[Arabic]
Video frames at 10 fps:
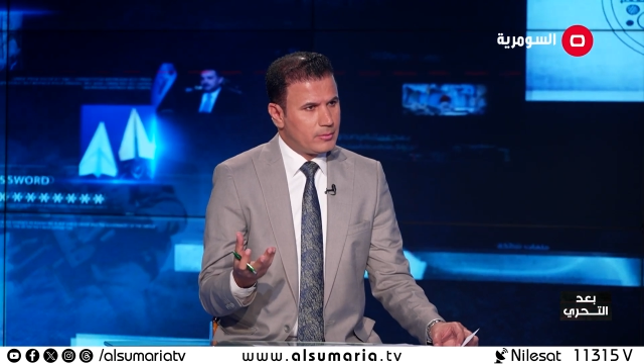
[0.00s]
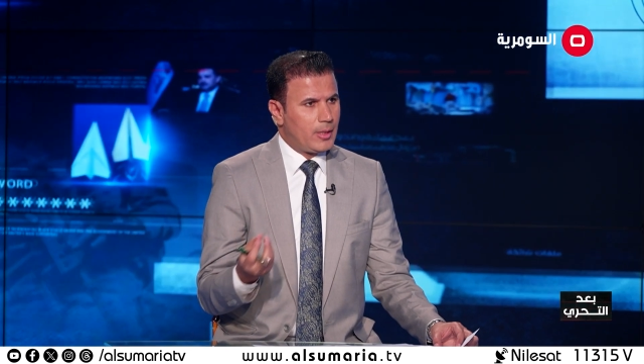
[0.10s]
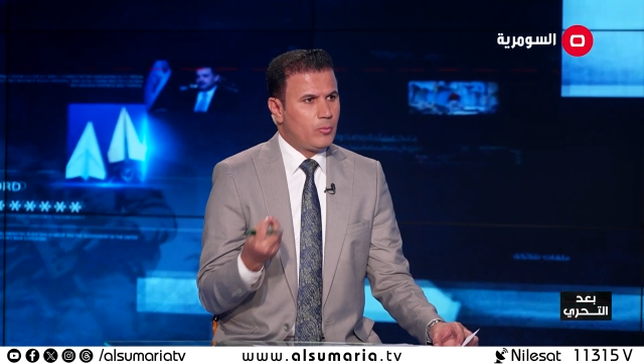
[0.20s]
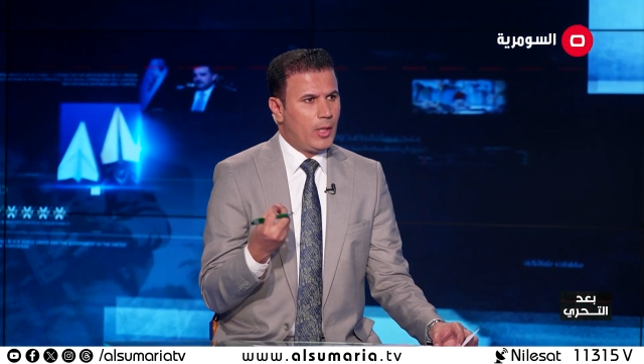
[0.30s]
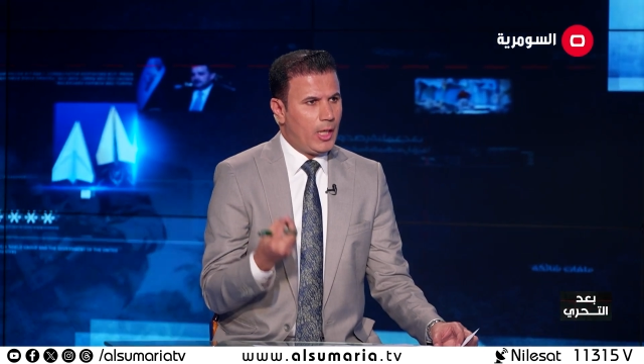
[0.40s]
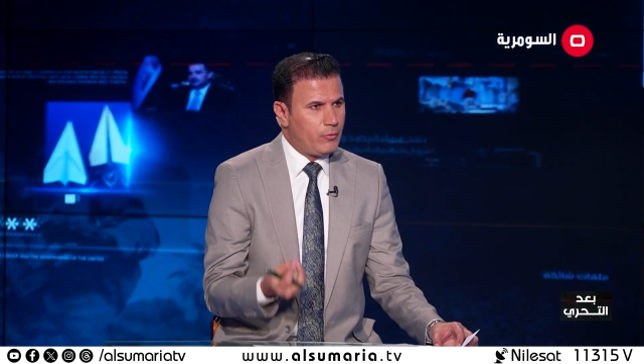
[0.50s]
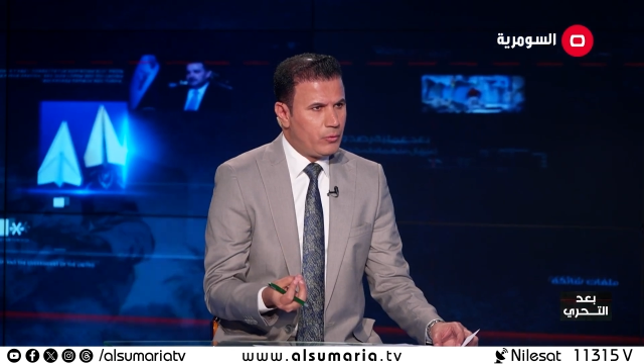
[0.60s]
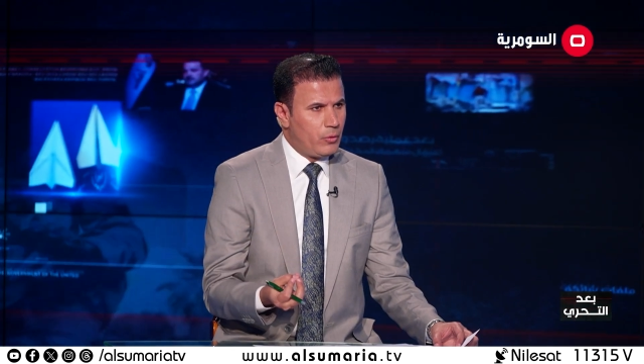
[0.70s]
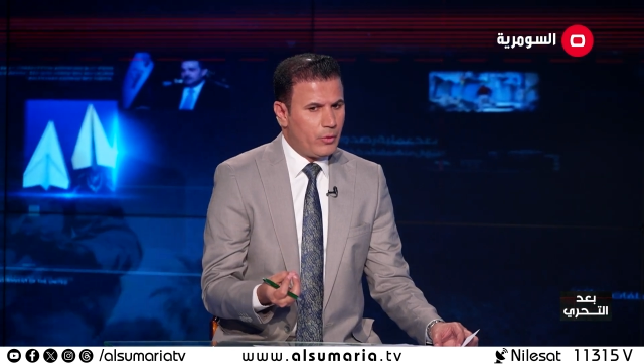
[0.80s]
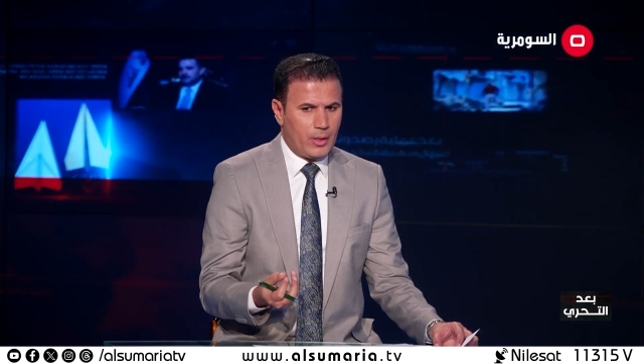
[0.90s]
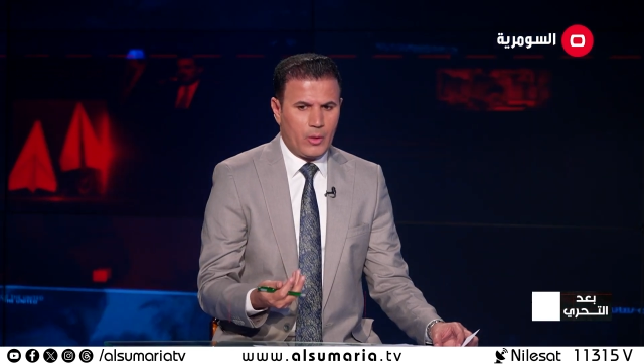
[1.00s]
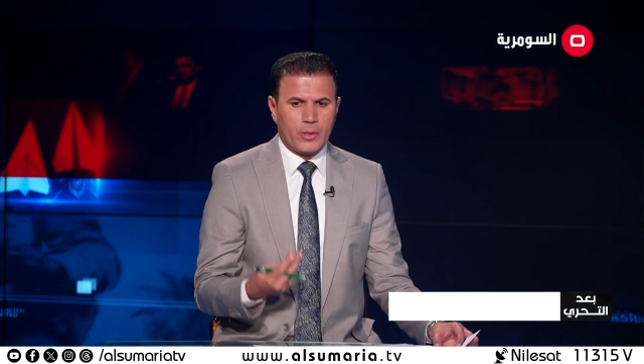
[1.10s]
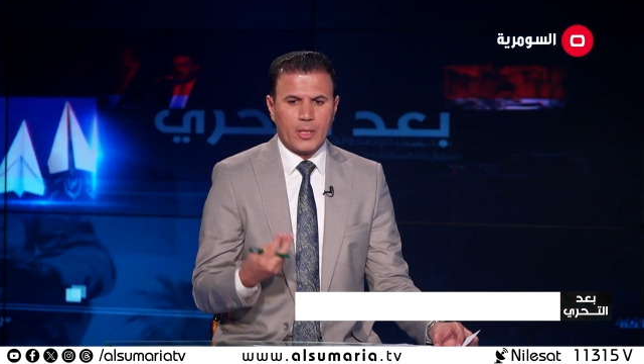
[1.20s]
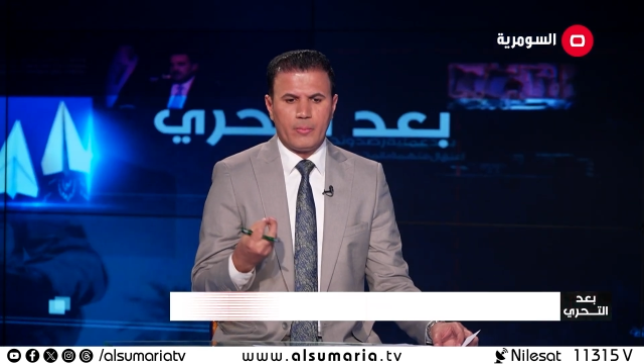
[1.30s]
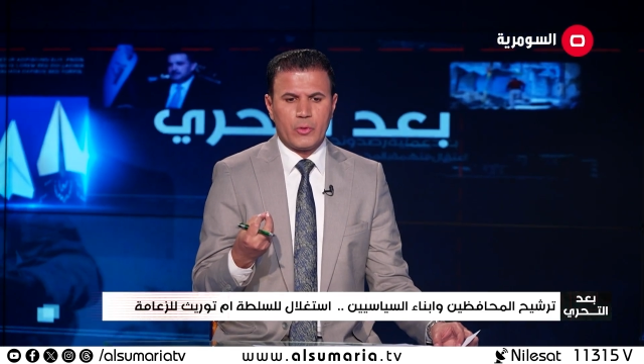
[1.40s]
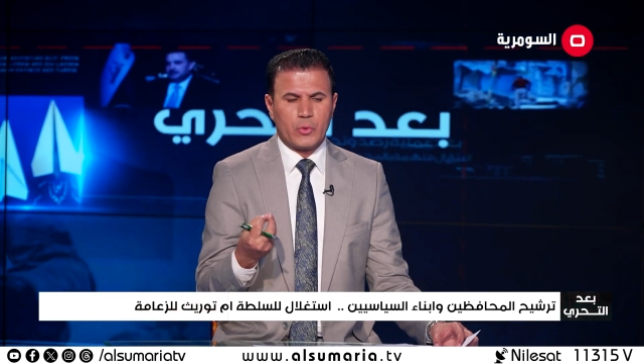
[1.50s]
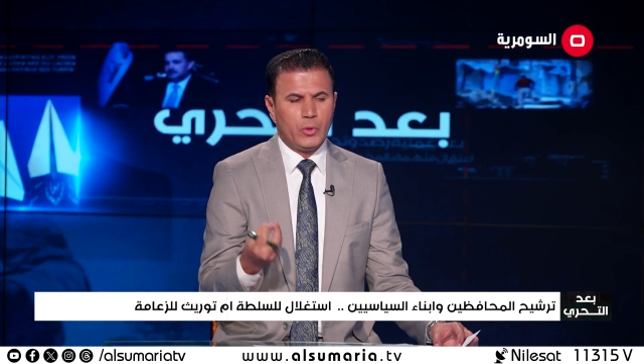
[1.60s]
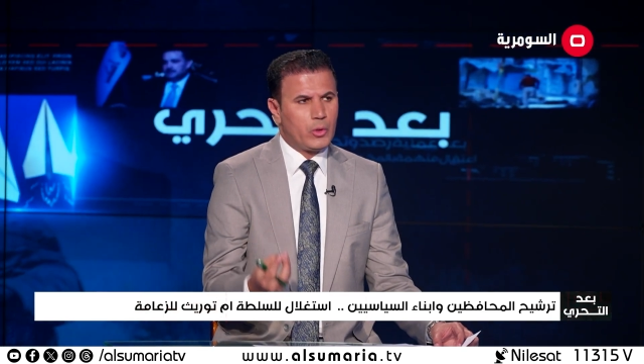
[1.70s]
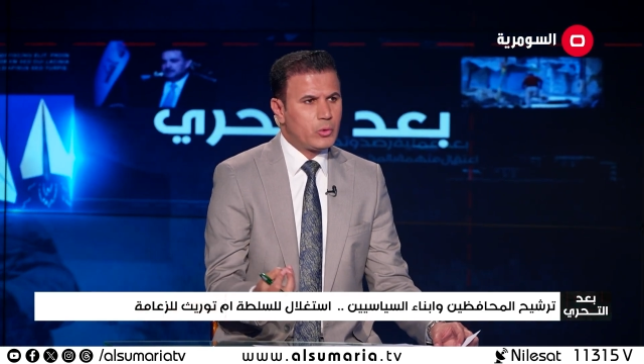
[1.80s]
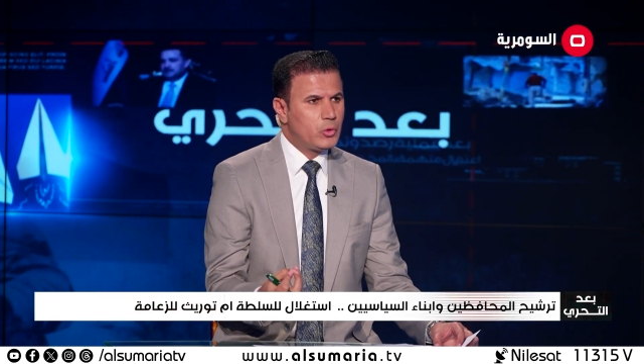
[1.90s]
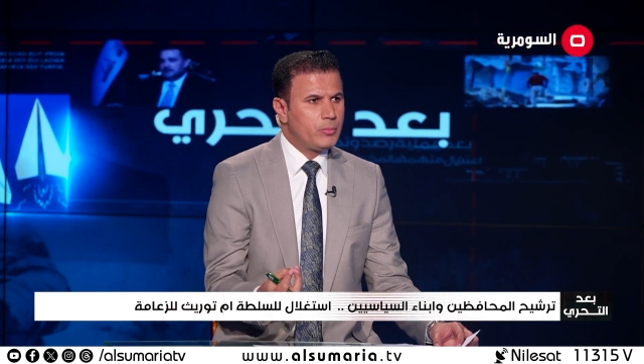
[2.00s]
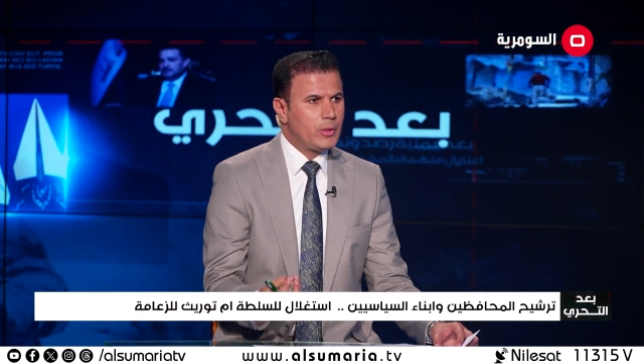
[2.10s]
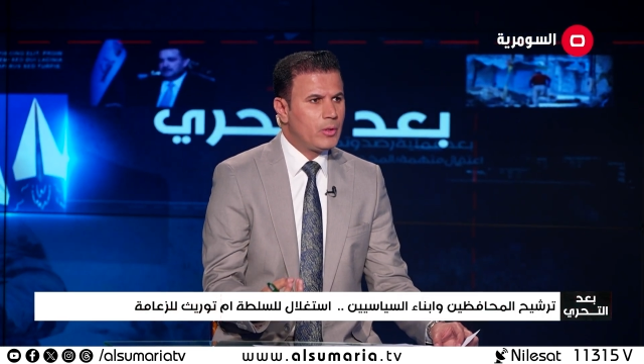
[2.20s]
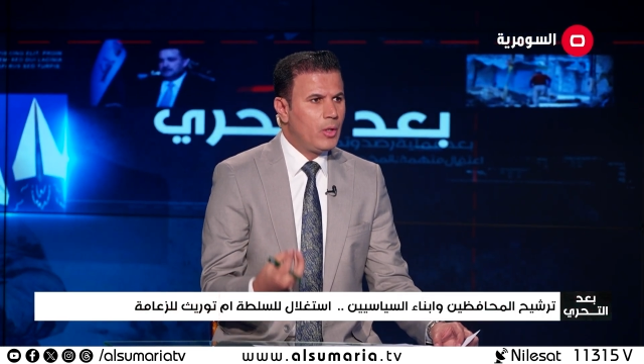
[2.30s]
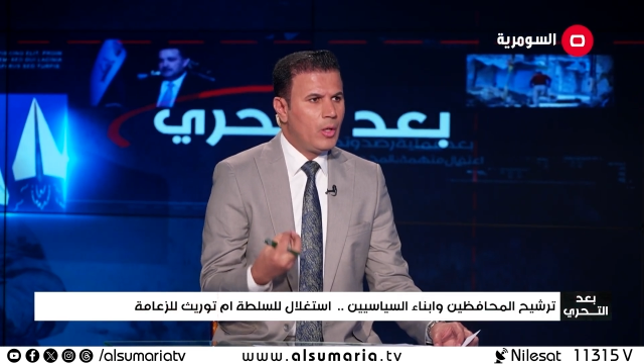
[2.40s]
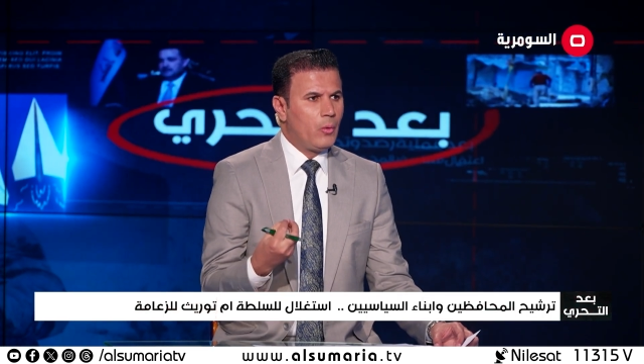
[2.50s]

كمحافظ او كمسؤول حكومي